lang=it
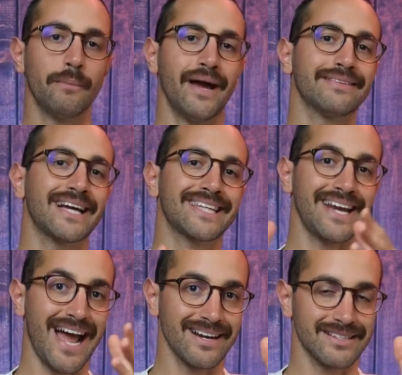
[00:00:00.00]
beh data
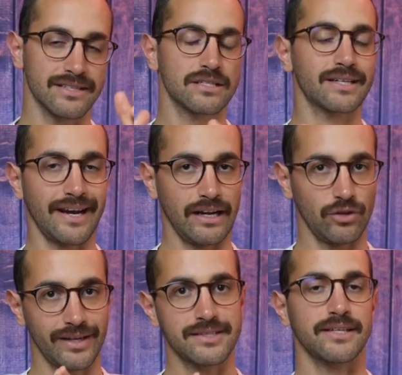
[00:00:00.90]
analysis
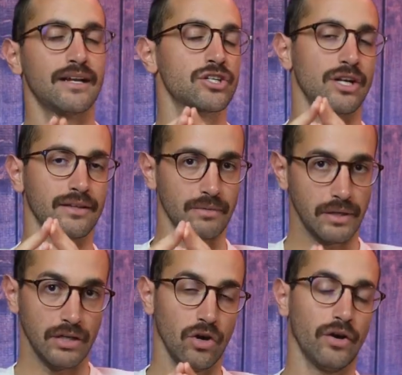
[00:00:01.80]
credo che sia la scelta
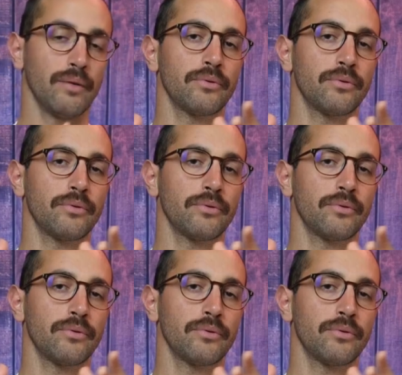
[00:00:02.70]
migliore.